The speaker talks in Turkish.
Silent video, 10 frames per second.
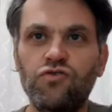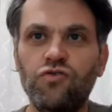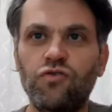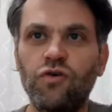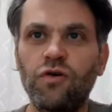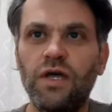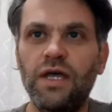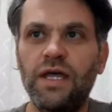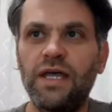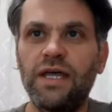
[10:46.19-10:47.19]
Çünkü
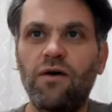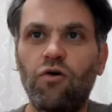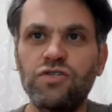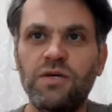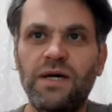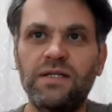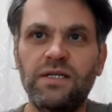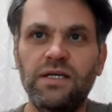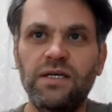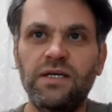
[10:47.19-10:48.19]
e, o zaman
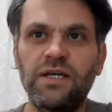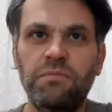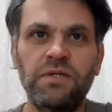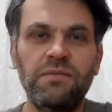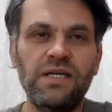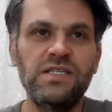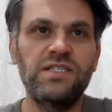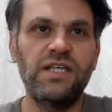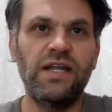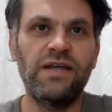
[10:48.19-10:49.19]
e, yapılmak
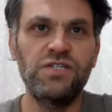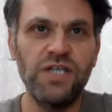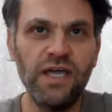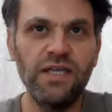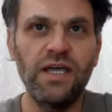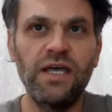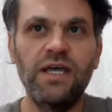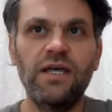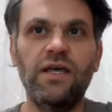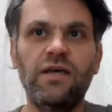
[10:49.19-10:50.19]
istenen şey,
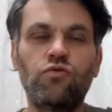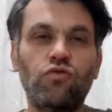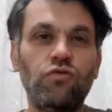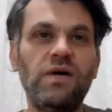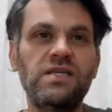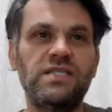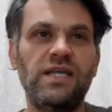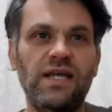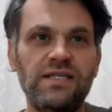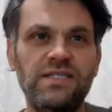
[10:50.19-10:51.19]
e, kurulmak
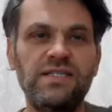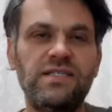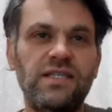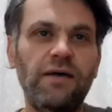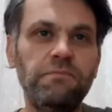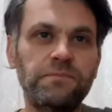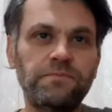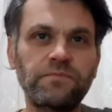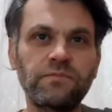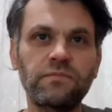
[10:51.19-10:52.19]
istenen sistem
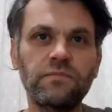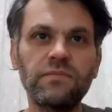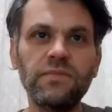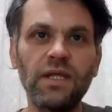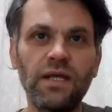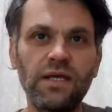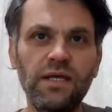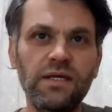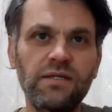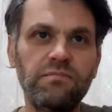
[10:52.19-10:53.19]

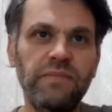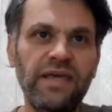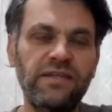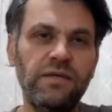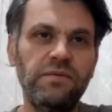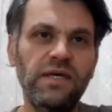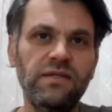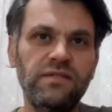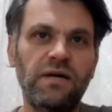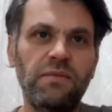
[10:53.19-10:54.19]
e,
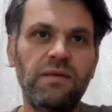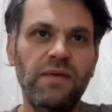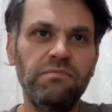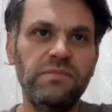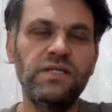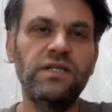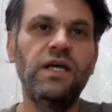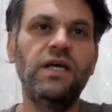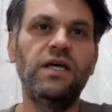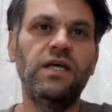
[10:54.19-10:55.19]
mektebi tamamen bir
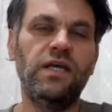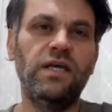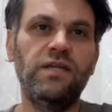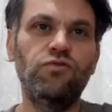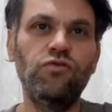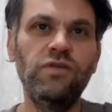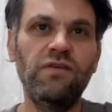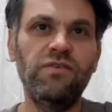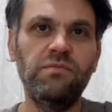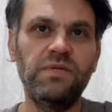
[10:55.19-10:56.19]
e,
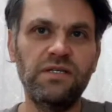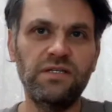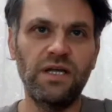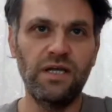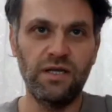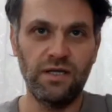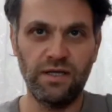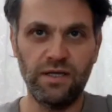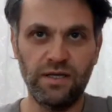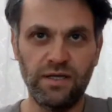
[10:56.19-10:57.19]
dünyevi bir e,